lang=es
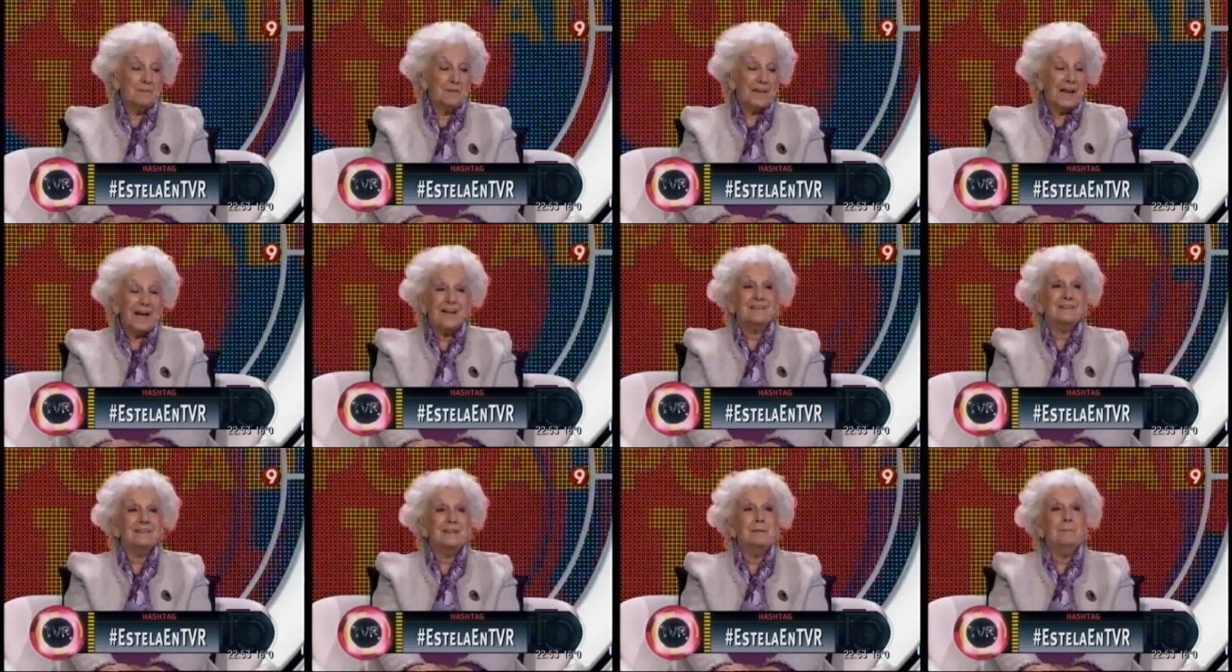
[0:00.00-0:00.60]

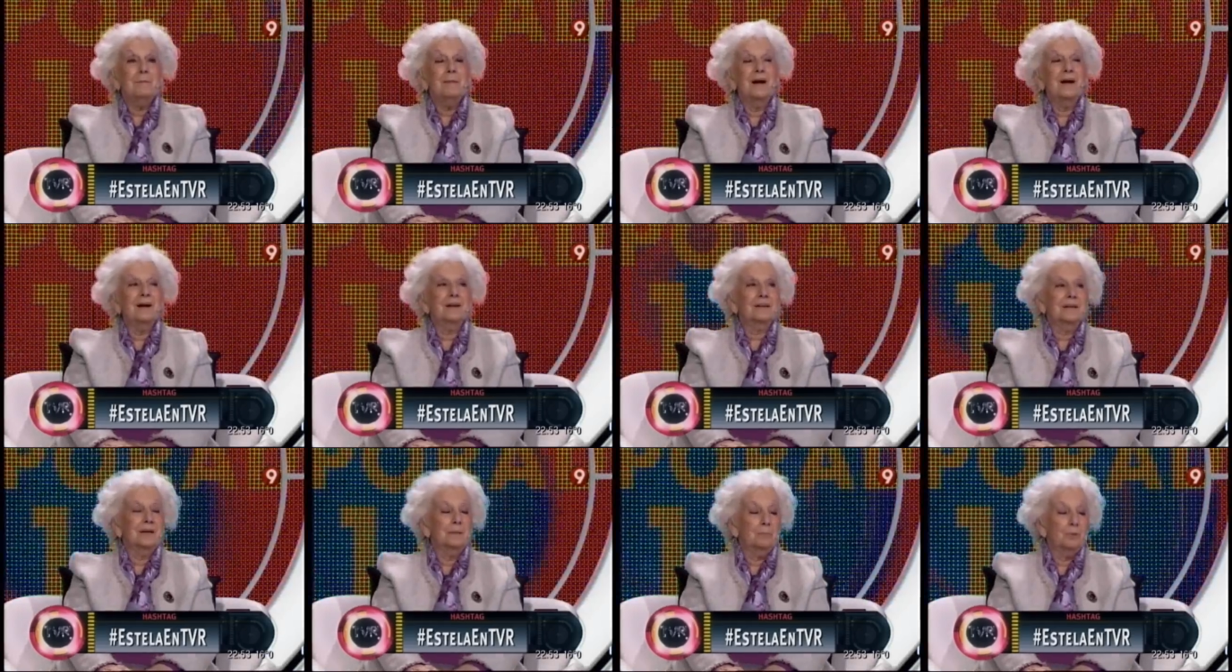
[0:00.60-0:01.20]
lástima
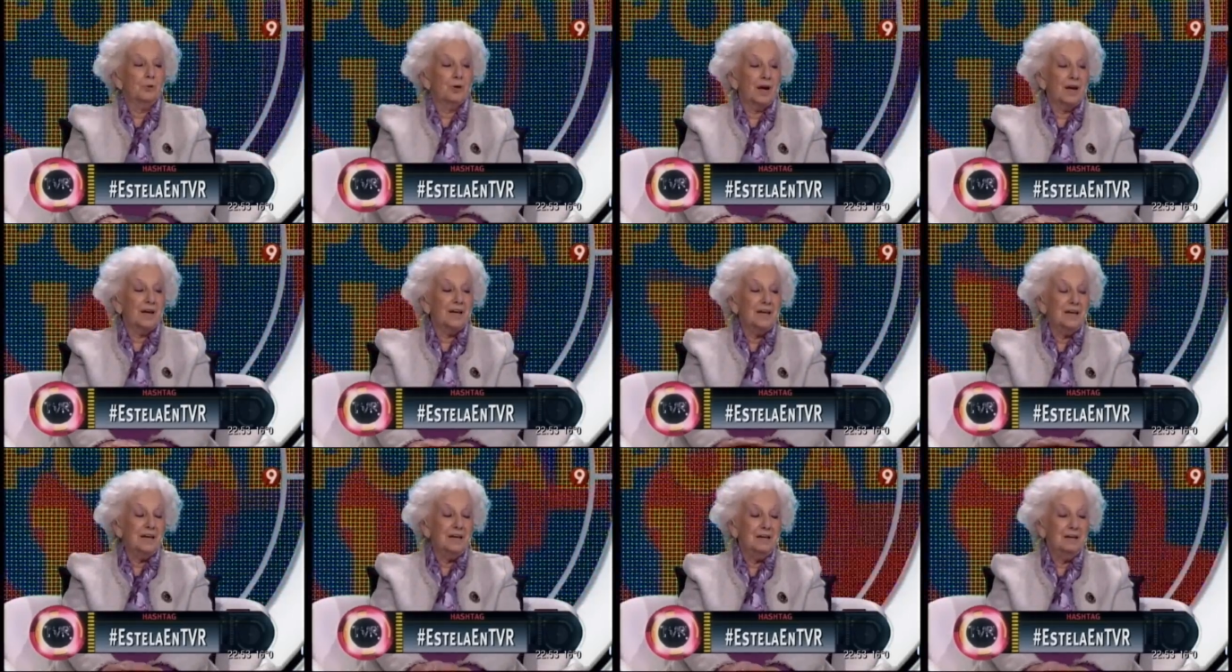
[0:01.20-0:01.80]
que por
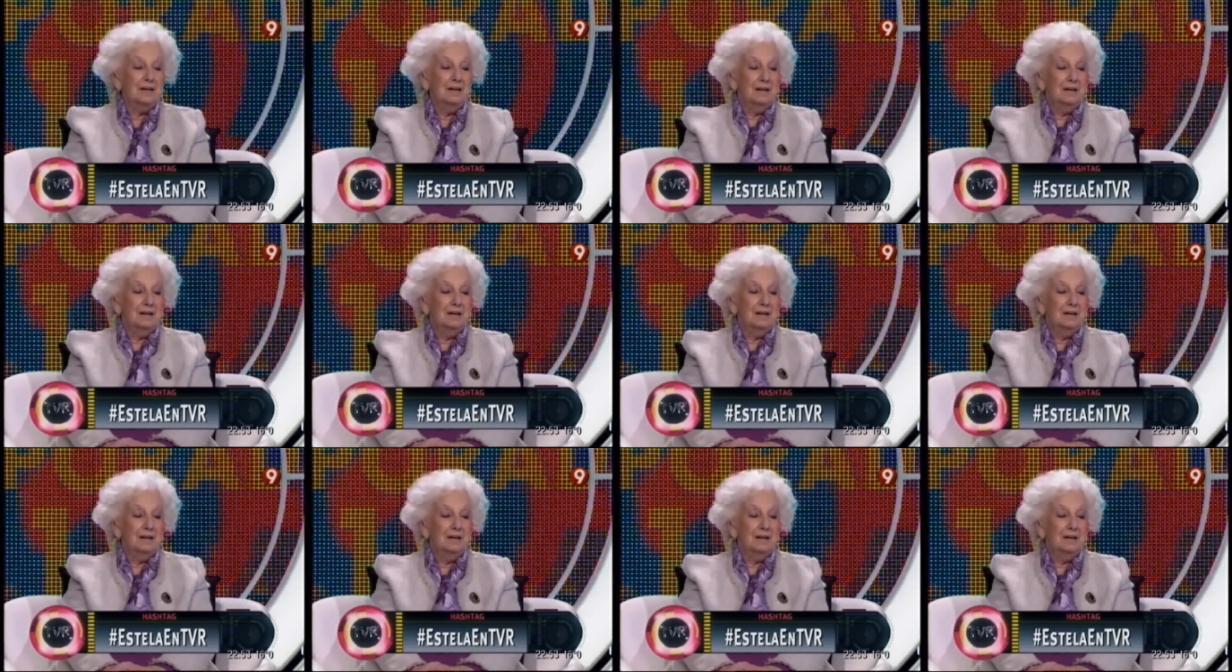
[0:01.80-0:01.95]
ahí